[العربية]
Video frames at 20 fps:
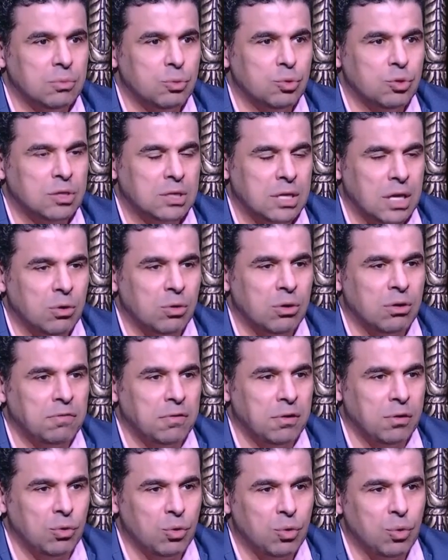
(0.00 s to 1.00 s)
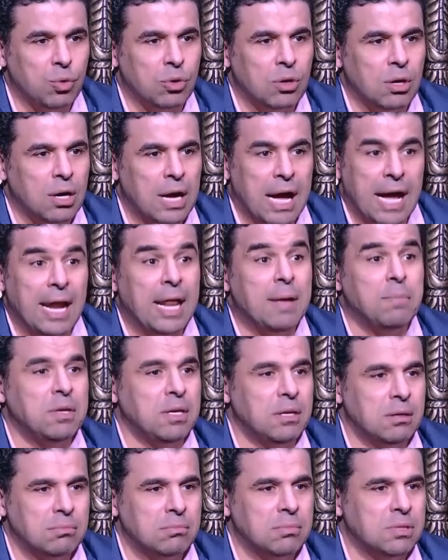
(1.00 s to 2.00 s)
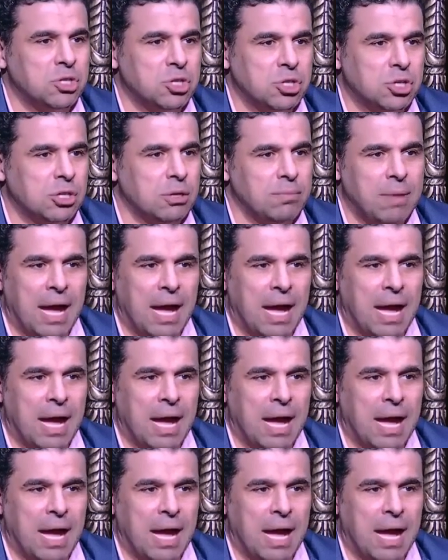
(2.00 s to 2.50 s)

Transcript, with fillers: مستوى في الكوره عالمي مش